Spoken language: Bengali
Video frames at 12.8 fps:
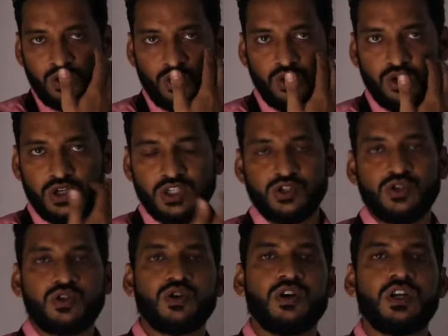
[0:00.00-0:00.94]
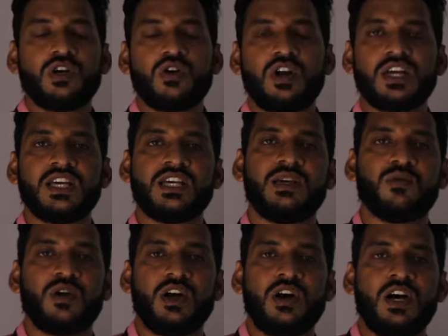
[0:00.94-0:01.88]
কোনো কিছু তৈরি করাকে কি
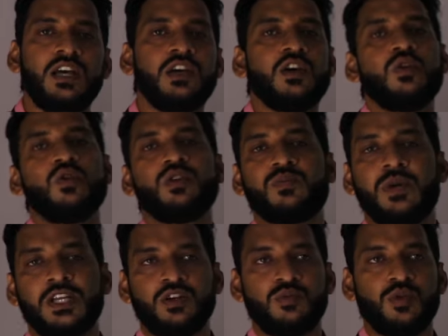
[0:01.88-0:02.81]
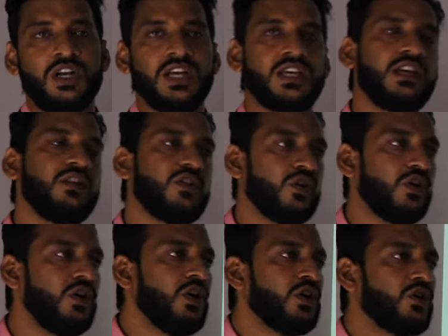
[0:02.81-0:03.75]
বলা হয় উৎপাদন বলে কিন্তু
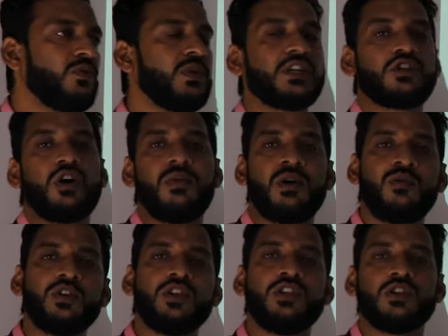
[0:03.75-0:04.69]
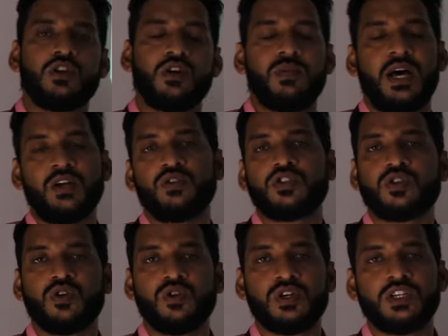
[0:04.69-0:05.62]
তোমরা স্বভাবতই জন মানুষ
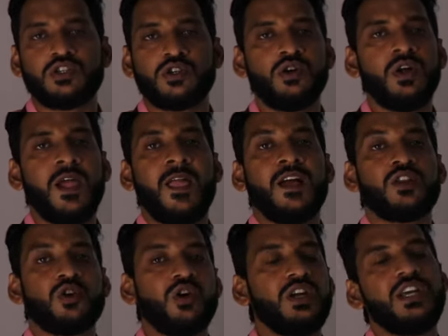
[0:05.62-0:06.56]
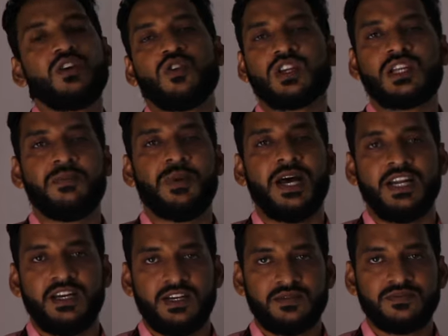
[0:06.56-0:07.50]
কোনো কিছু তৈরি করতে
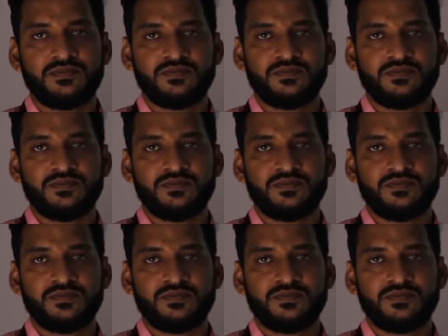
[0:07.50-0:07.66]
পারে না